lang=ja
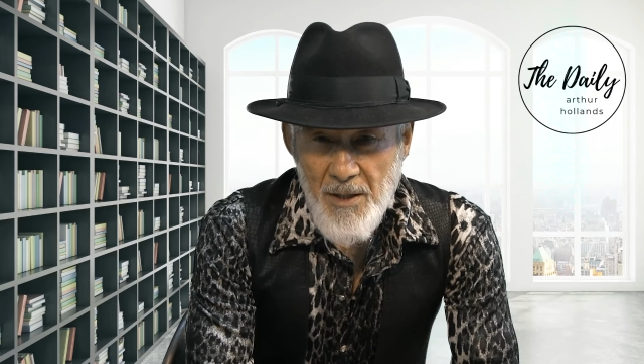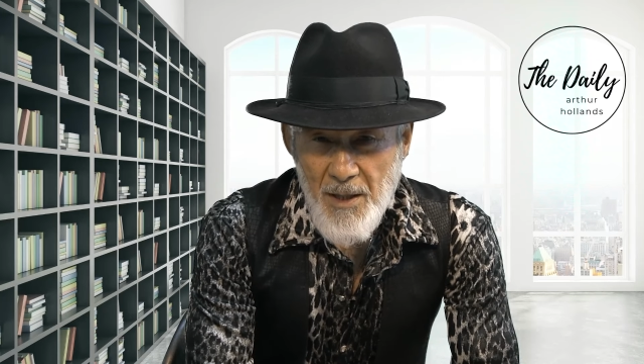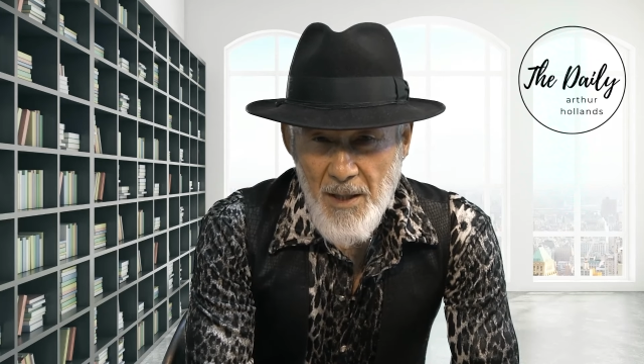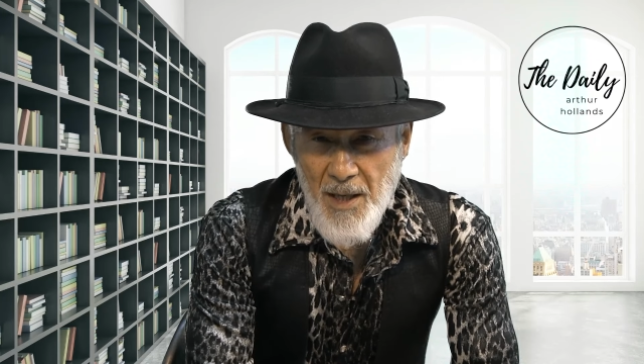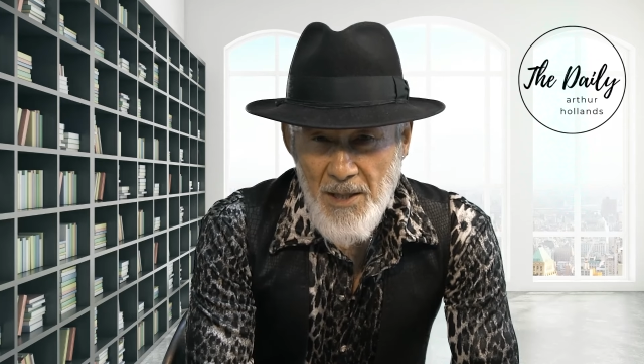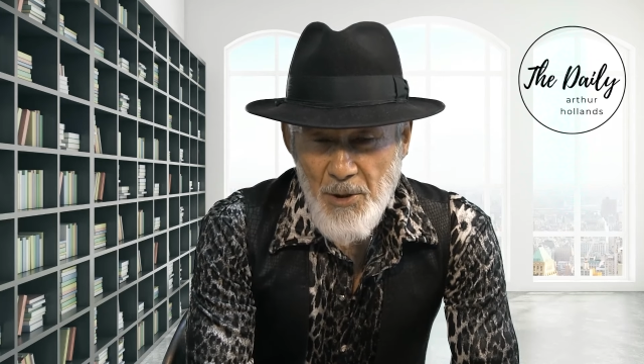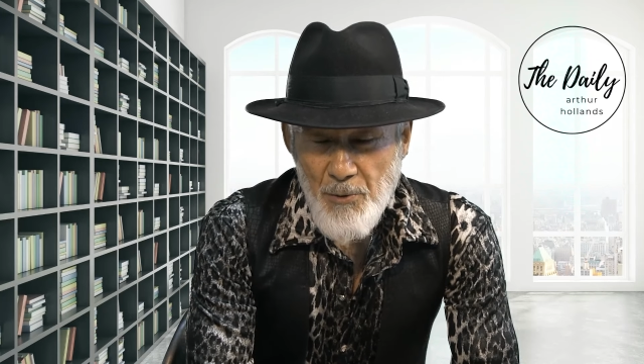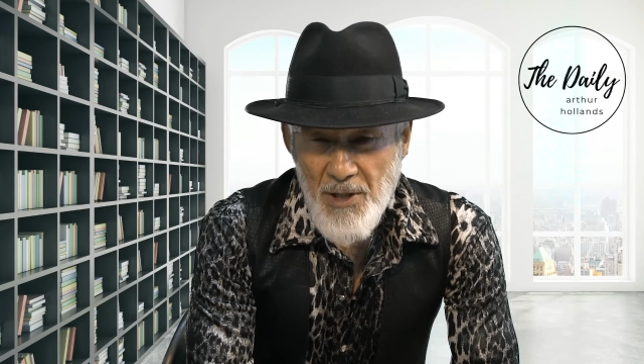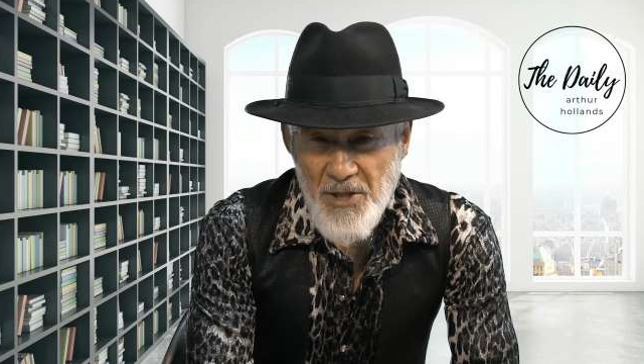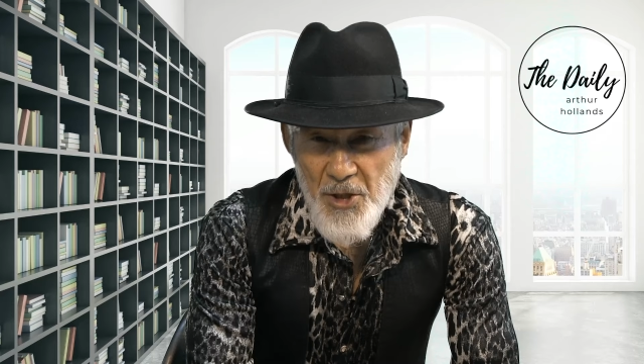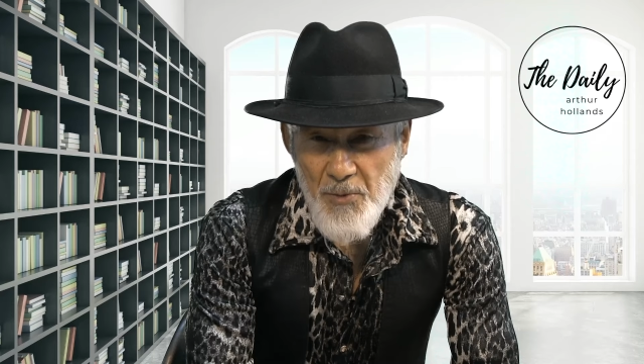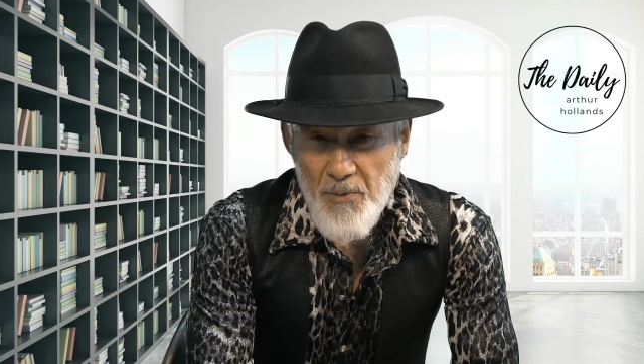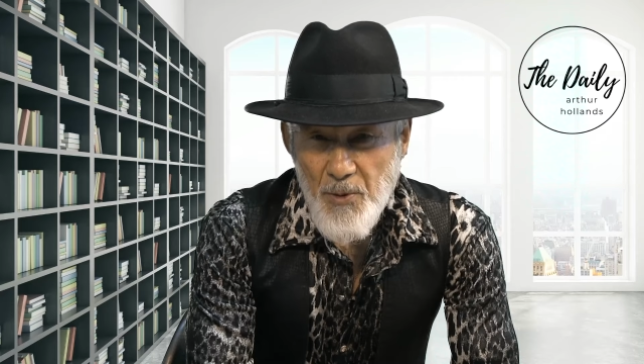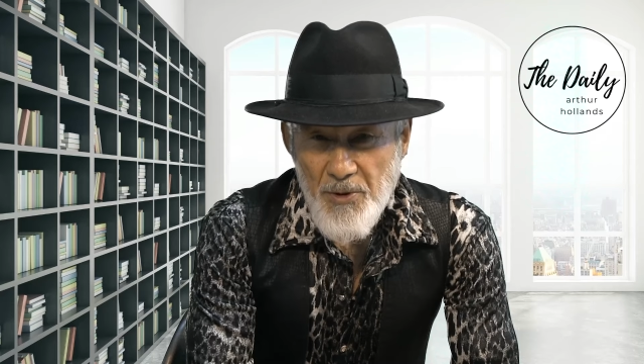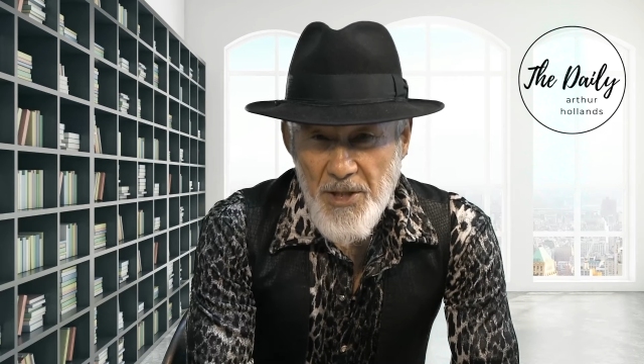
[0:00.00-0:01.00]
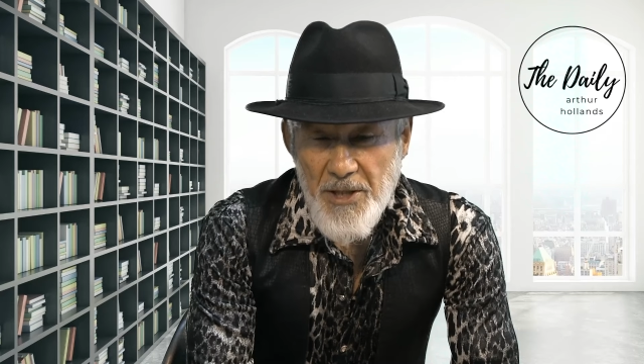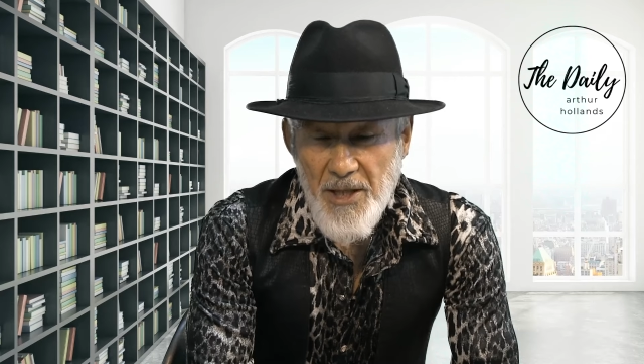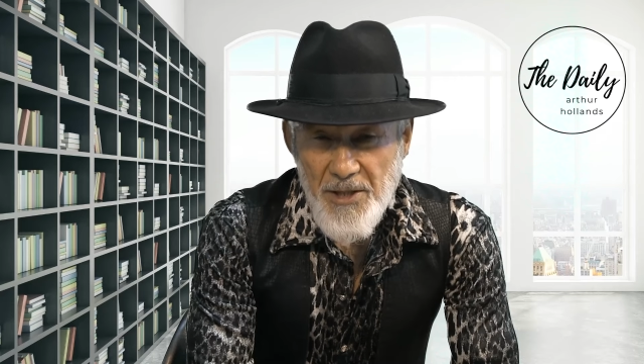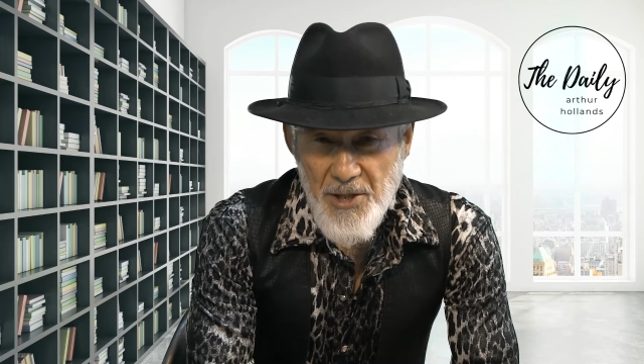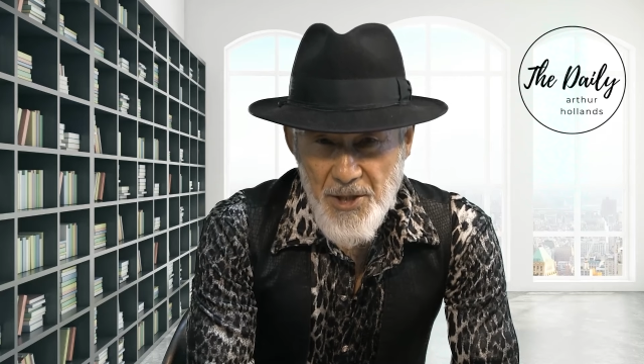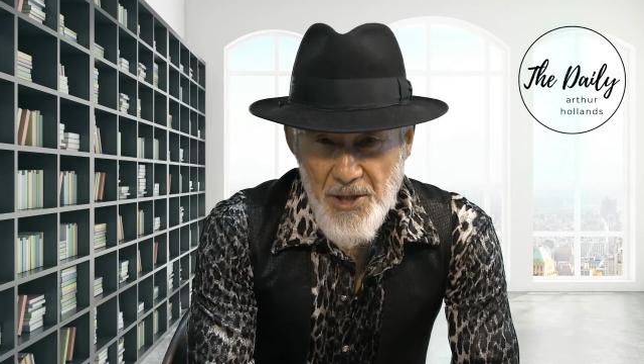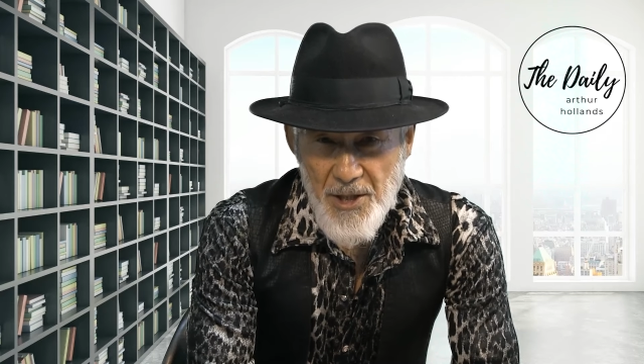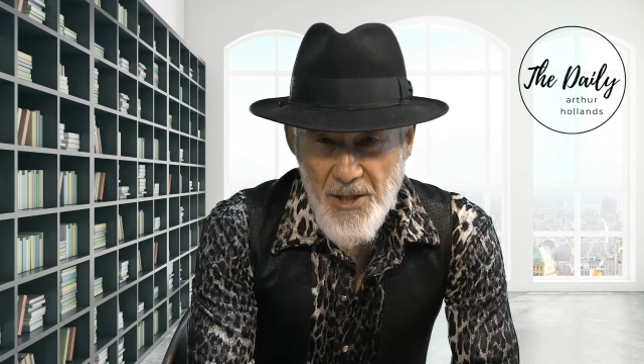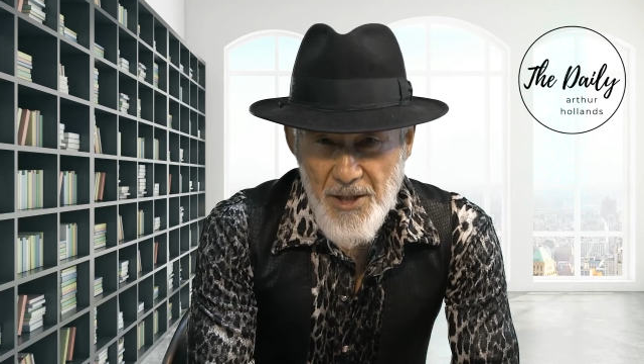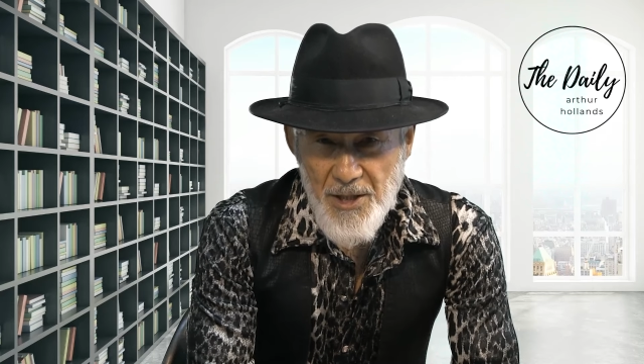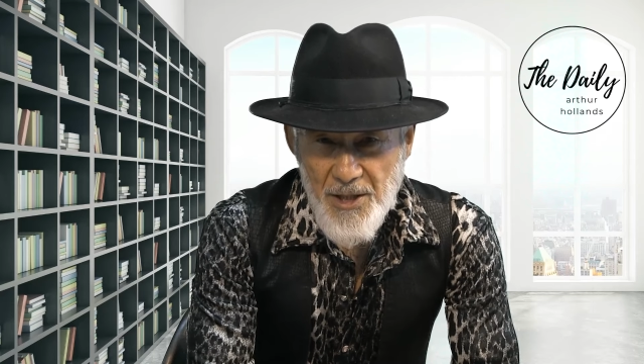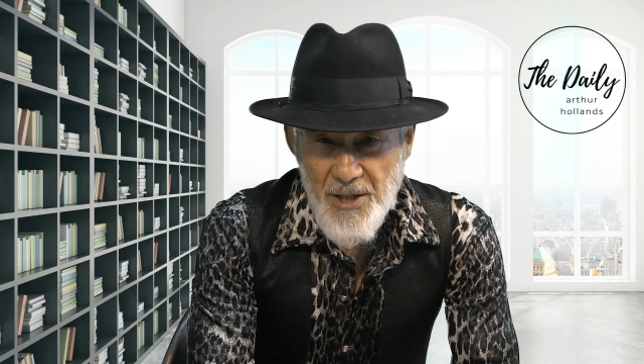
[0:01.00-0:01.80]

う。ある時は自分を卑下し、